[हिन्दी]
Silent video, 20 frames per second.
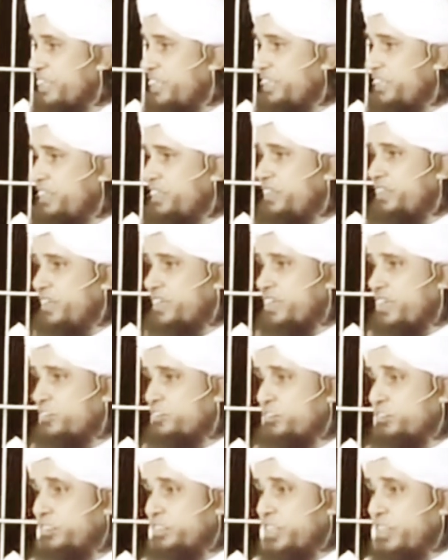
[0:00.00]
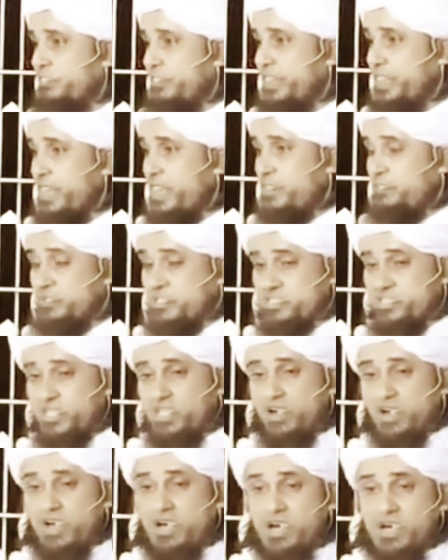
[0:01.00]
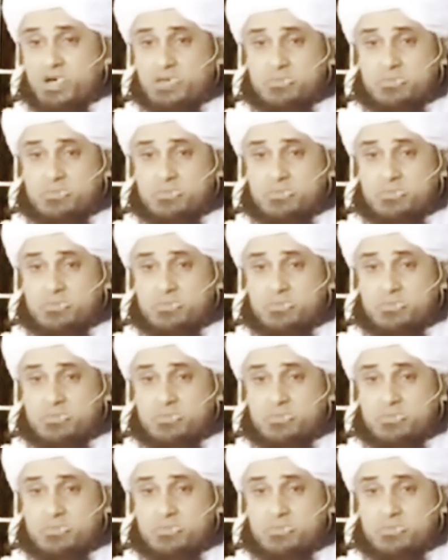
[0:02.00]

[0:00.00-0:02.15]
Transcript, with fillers: इन कुंता बिना बसीरा